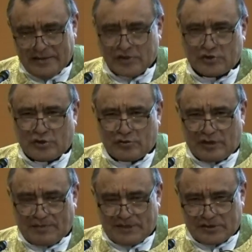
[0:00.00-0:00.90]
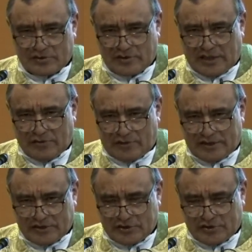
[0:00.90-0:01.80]
Soy una persona de
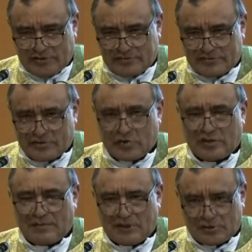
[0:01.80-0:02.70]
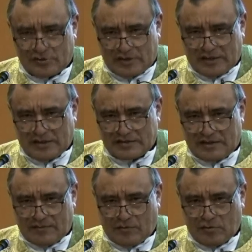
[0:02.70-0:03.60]
oración, soy una persona que se
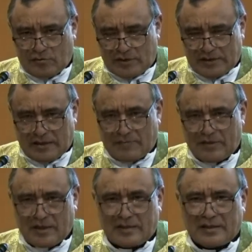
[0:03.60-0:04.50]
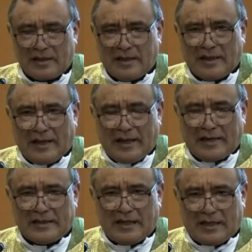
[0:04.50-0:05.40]
involucra también
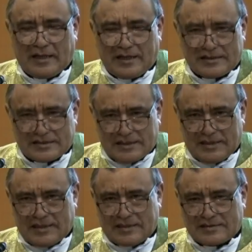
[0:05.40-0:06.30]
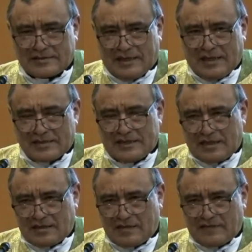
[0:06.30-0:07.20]
en el quehacer
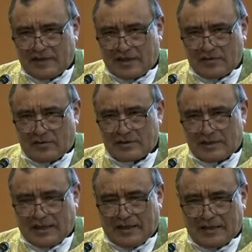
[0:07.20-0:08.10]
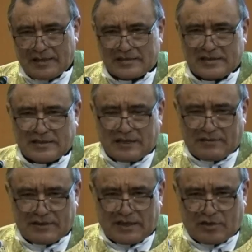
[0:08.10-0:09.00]
santificador de la Iglesia a
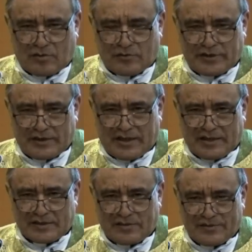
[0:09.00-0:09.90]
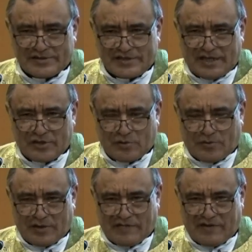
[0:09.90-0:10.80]
través de la comunidad, comenzando
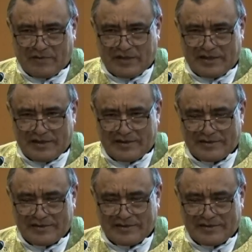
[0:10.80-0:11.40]
por la familia.